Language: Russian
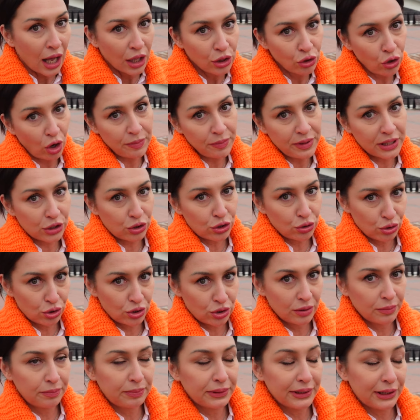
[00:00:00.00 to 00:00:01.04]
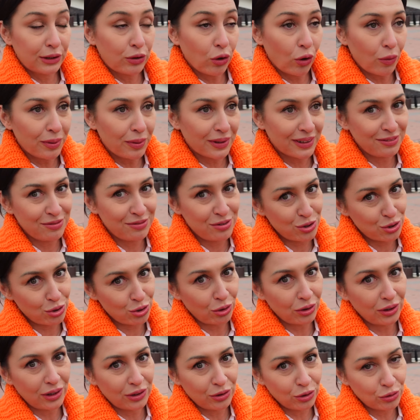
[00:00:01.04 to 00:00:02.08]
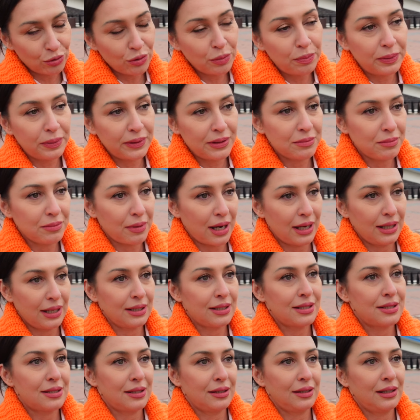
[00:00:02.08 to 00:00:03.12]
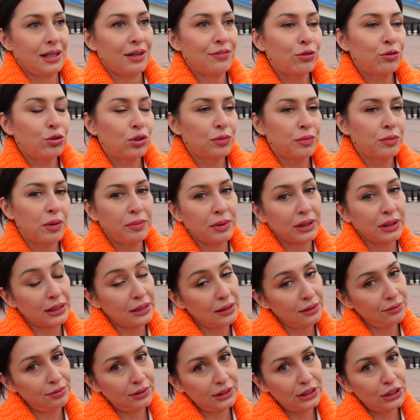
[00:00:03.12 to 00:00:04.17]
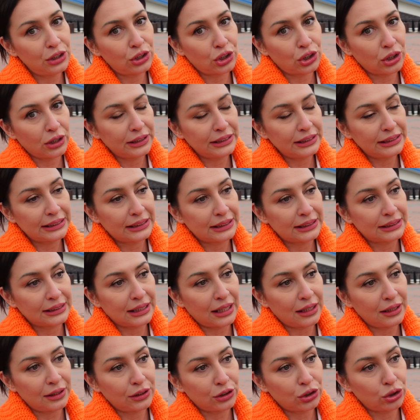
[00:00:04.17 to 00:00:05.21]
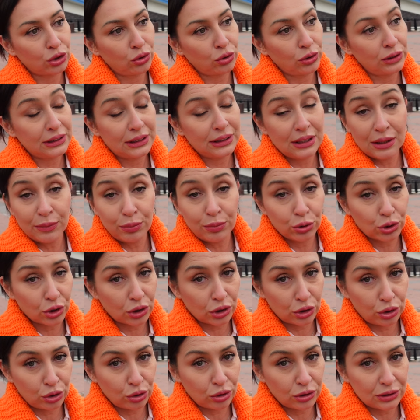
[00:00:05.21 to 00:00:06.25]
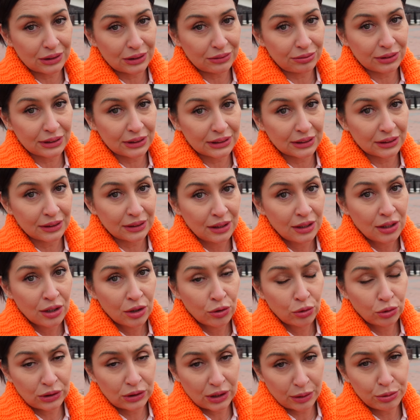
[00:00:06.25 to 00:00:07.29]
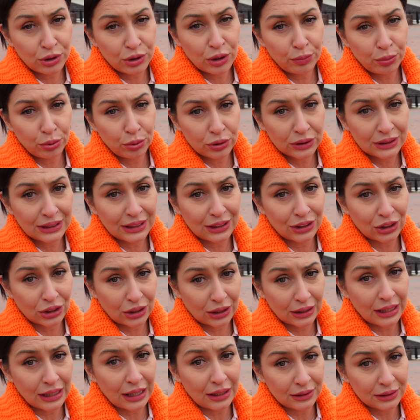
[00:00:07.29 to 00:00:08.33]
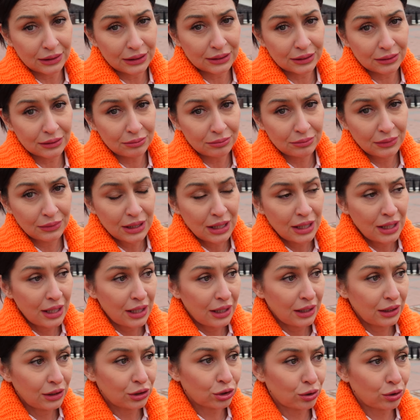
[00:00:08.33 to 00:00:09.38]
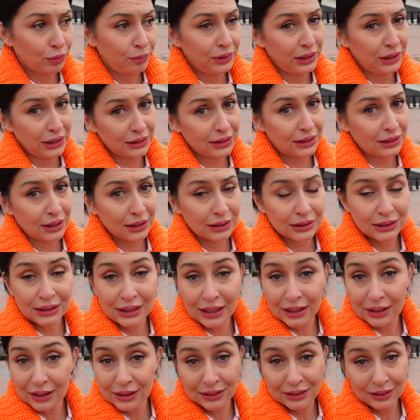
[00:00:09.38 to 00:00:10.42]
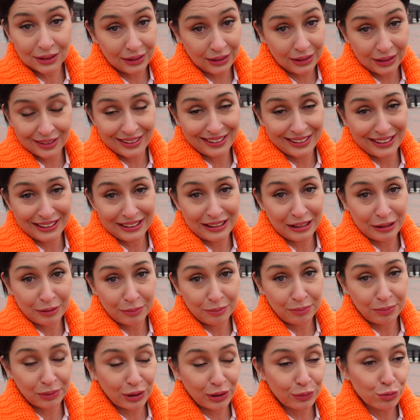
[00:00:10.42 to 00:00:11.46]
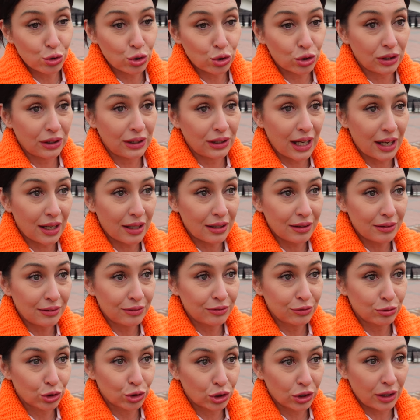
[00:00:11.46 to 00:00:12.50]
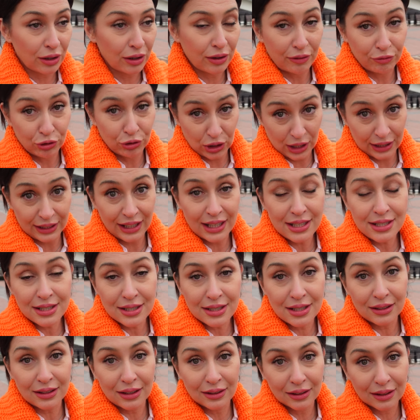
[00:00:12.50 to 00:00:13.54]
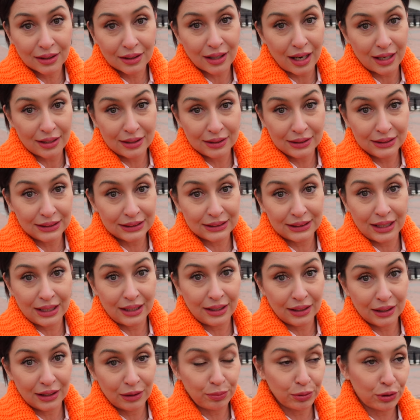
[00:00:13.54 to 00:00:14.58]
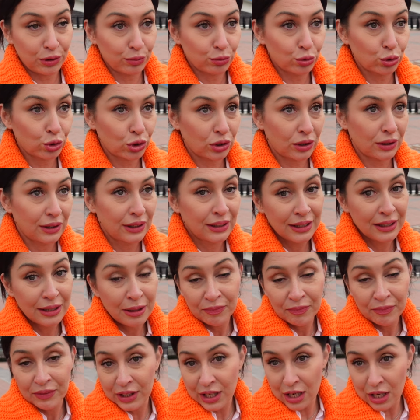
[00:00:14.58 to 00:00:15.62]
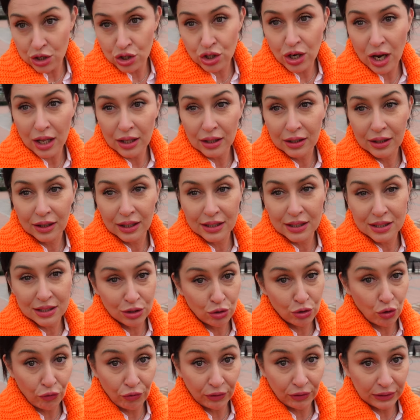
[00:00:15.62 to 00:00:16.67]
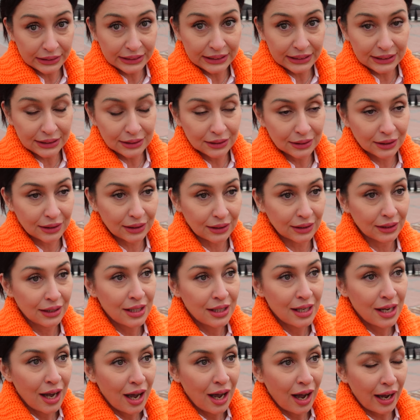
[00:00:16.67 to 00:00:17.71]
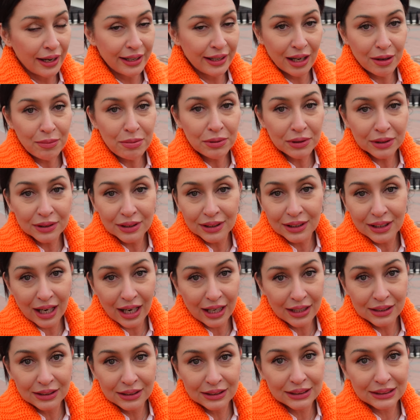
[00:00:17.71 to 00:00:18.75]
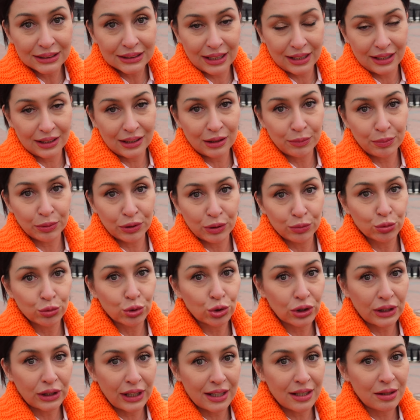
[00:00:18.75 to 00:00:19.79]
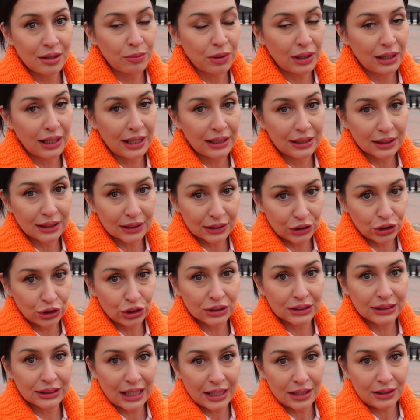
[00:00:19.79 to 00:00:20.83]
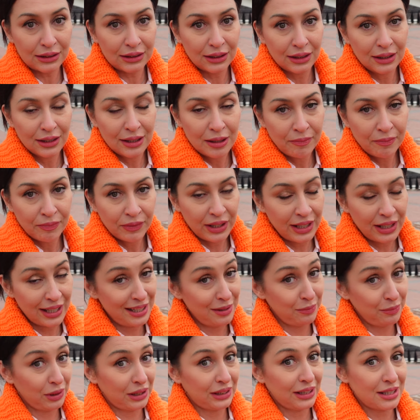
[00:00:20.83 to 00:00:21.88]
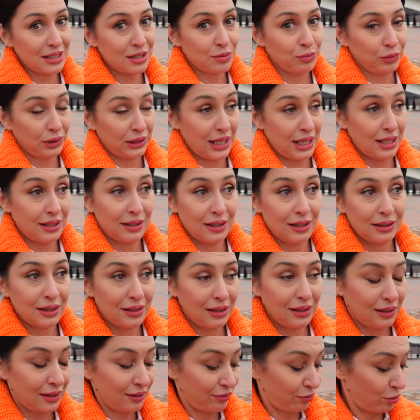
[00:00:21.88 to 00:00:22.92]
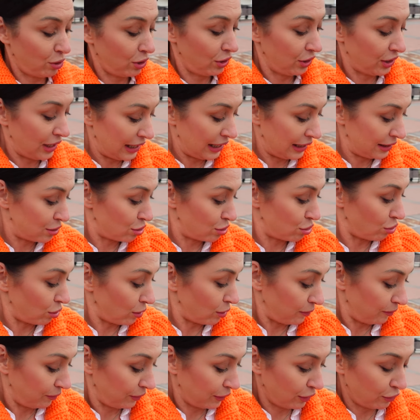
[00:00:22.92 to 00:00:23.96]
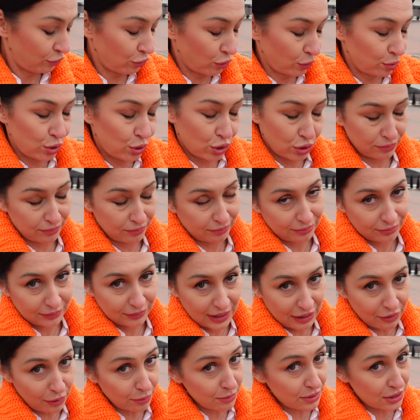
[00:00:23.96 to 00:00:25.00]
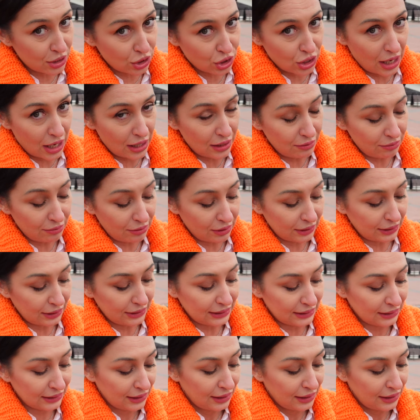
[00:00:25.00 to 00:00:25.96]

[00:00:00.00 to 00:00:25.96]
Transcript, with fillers: Ну, а мне же нужно быть доброй, веселой, ну, вы понимаете. И я в какой-то момент не выдержала и сказала, что если ты не будешь расчесываться, у тебя вообще будет стрижка на лысо. И что мне стресс делать не надо. Потому что я уже... Вот она сидела на грани истерики, потому что ей жалко эти ее волосинки. А я была на грани истерики, потому что я не могла это расчесать, и я не могла смотреть на это недовольное лицо. В общем, я вам зажаловалась.